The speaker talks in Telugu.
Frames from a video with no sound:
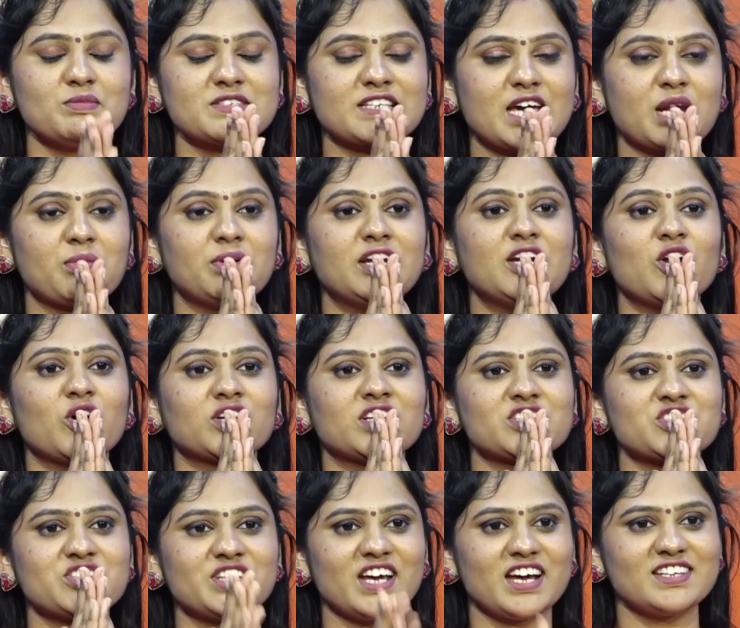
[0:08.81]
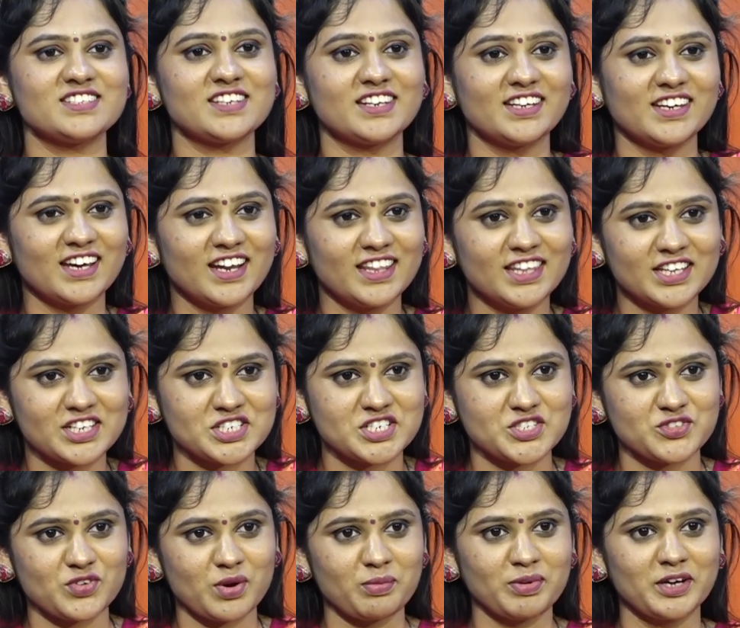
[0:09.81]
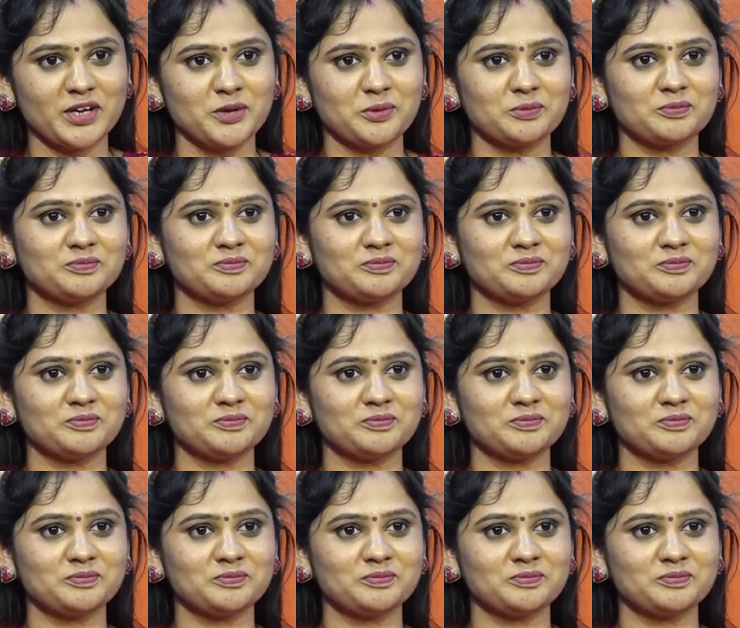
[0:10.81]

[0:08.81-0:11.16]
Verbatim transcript: నమస్కారం అండి డాక్టర్ శ్రీ ఆచార్య ఆనందకృష్ణ స్వామి గారు